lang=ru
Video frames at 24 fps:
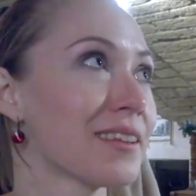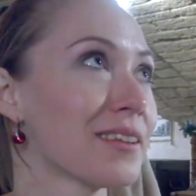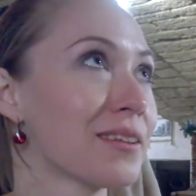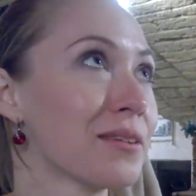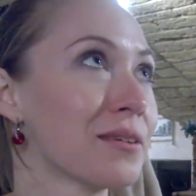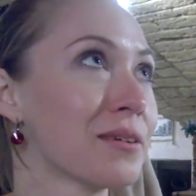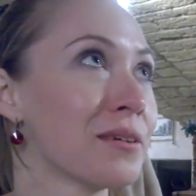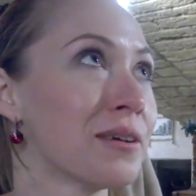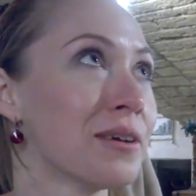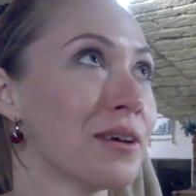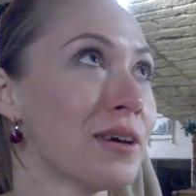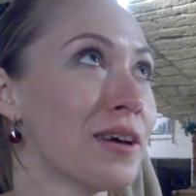
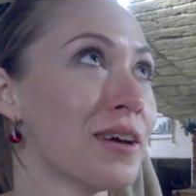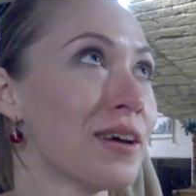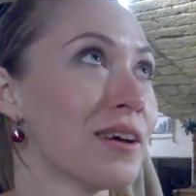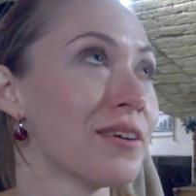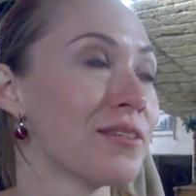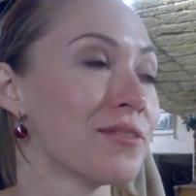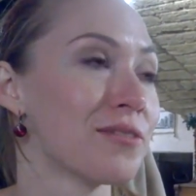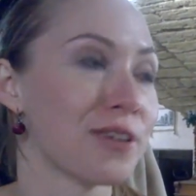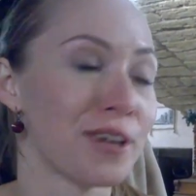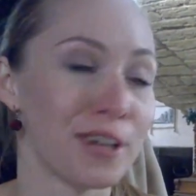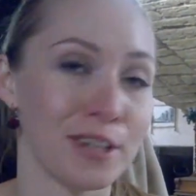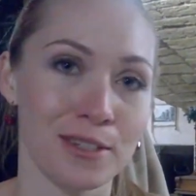
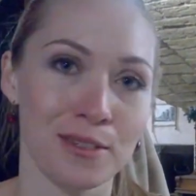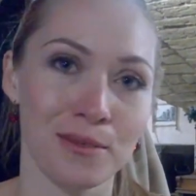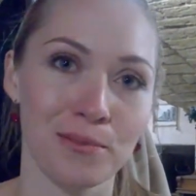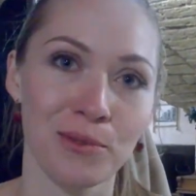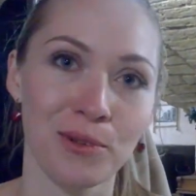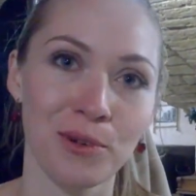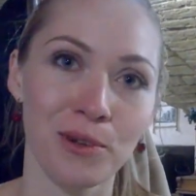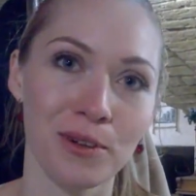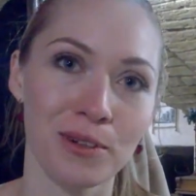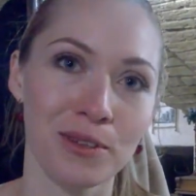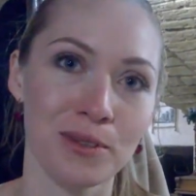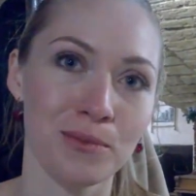но в каждом
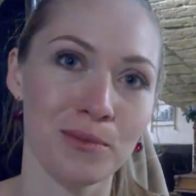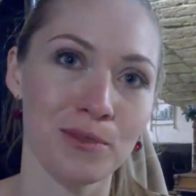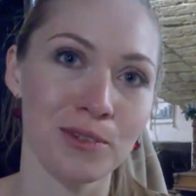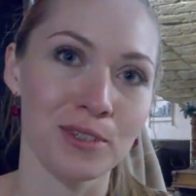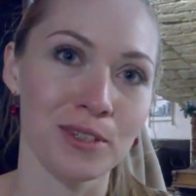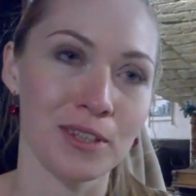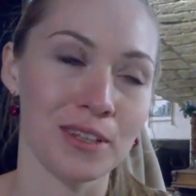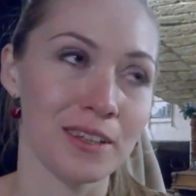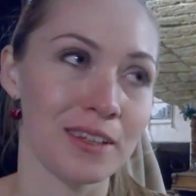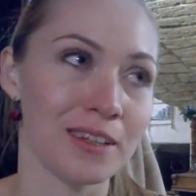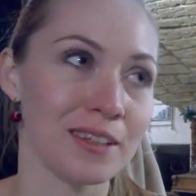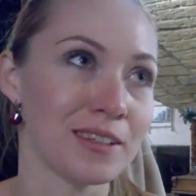городе
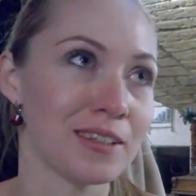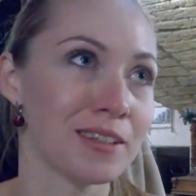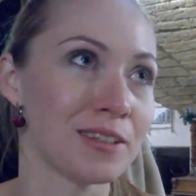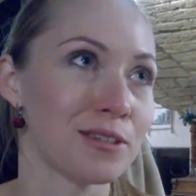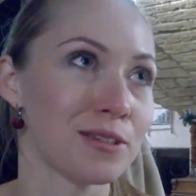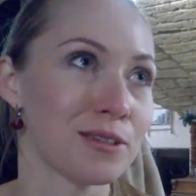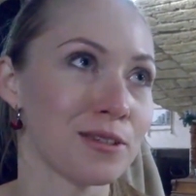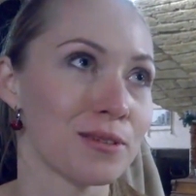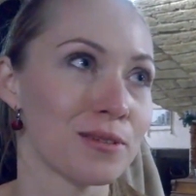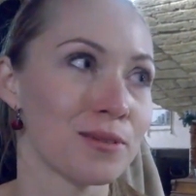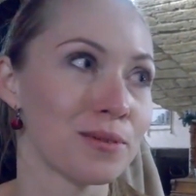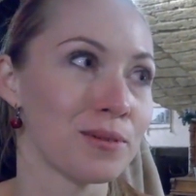можно найти
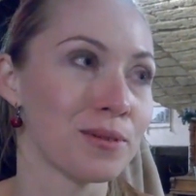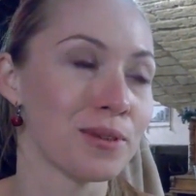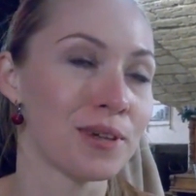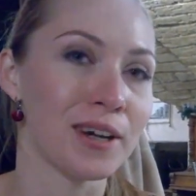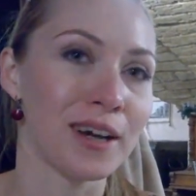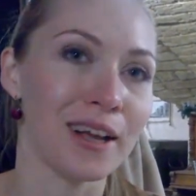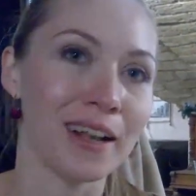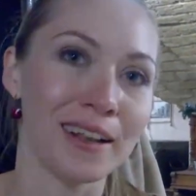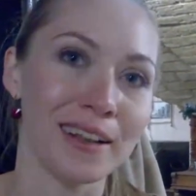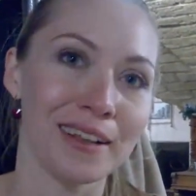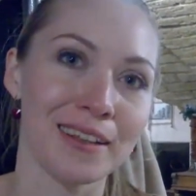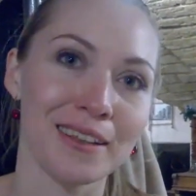что-то
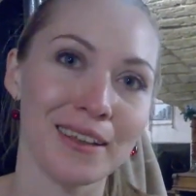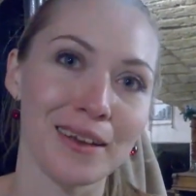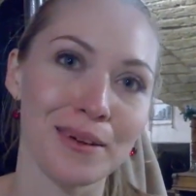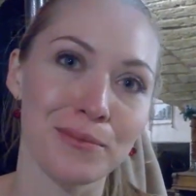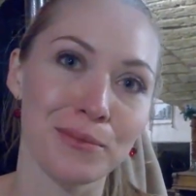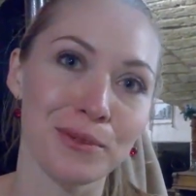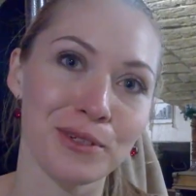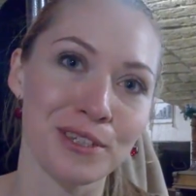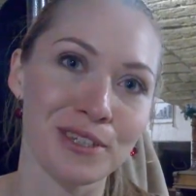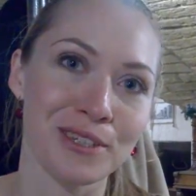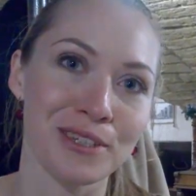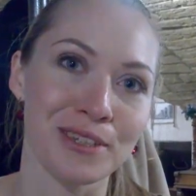уникальное,
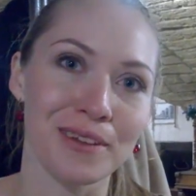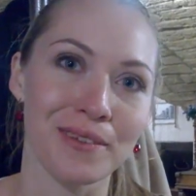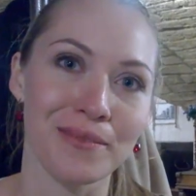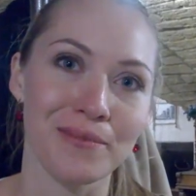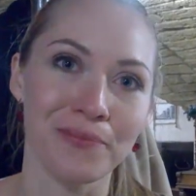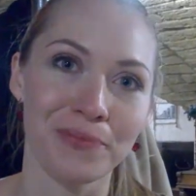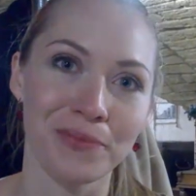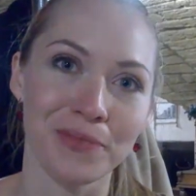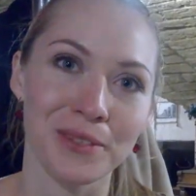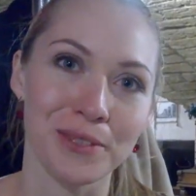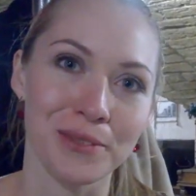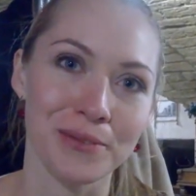
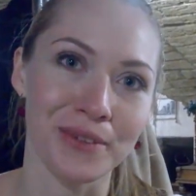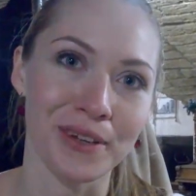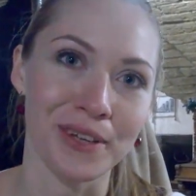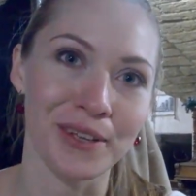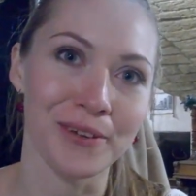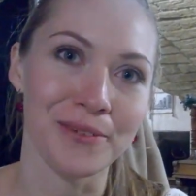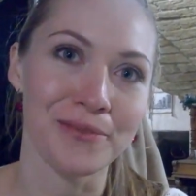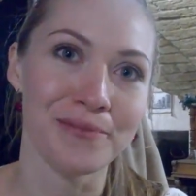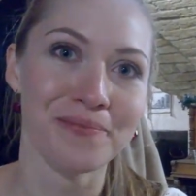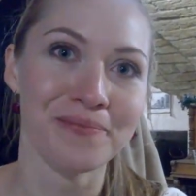необычное, свое.